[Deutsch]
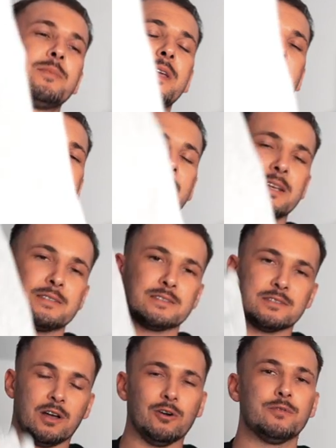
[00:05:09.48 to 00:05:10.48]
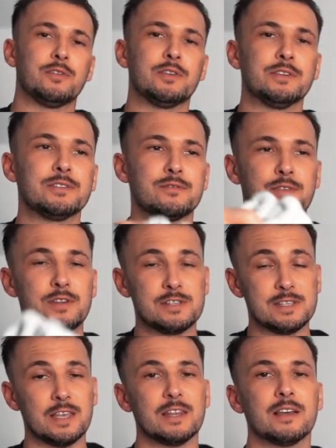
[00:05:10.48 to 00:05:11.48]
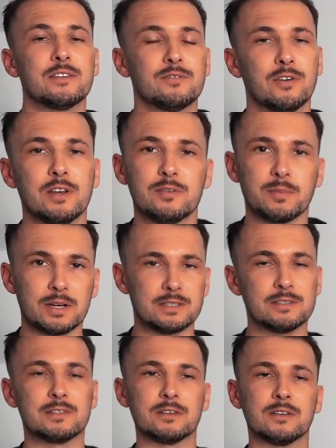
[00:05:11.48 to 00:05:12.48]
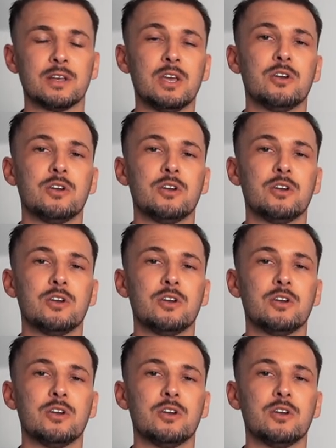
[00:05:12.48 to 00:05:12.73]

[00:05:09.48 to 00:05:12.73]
mega krasseste Outfit ist, finde ich sehr nice, weil ich mag diese